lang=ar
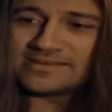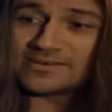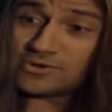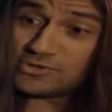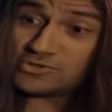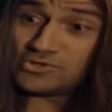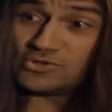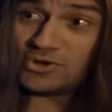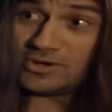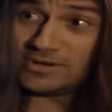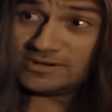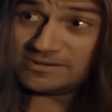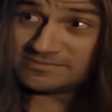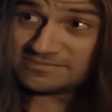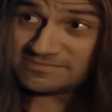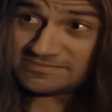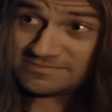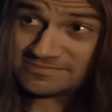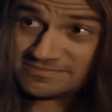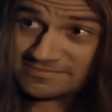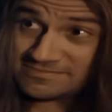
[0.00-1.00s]
خد دول
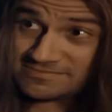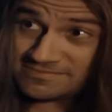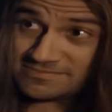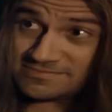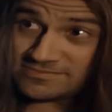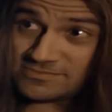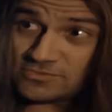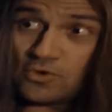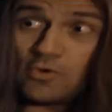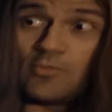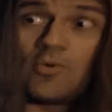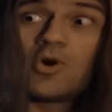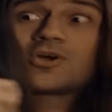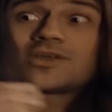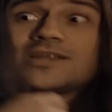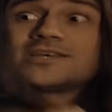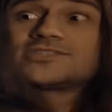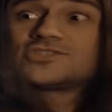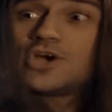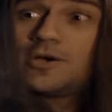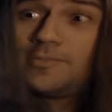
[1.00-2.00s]

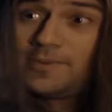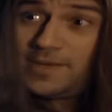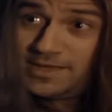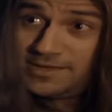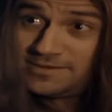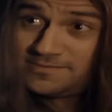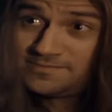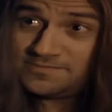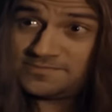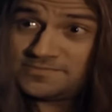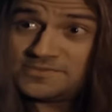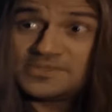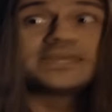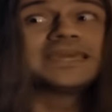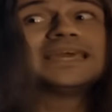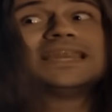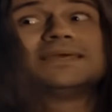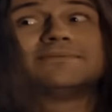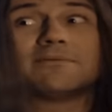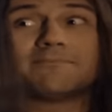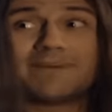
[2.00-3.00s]
وبكره الصبح
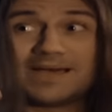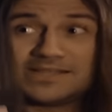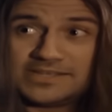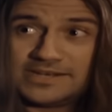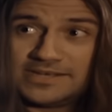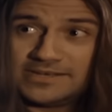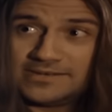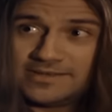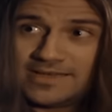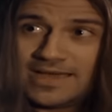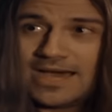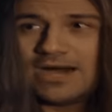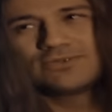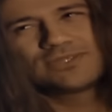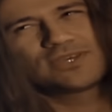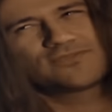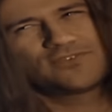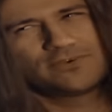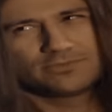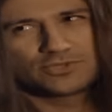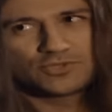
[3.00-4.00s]
تجي لي من بدري
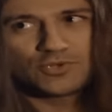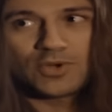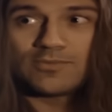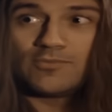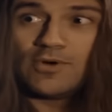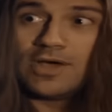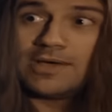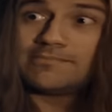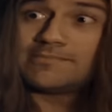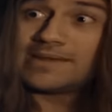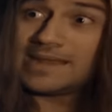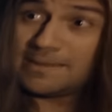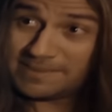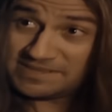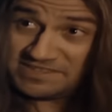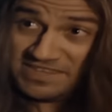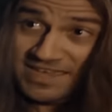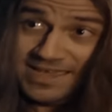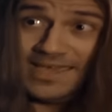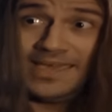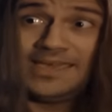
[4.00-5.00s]
عاوزك في مشوار مهم لما
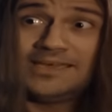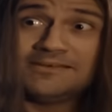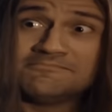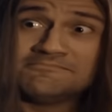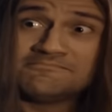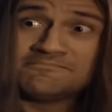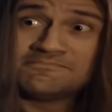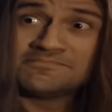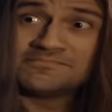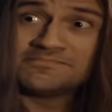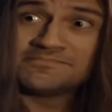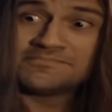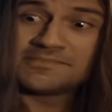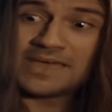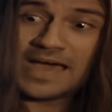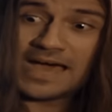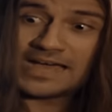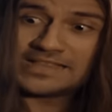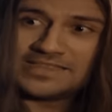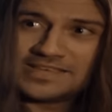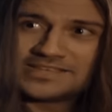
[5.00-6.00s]
تيجي
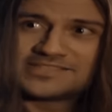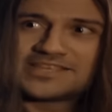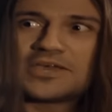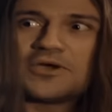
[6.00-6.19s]
هديك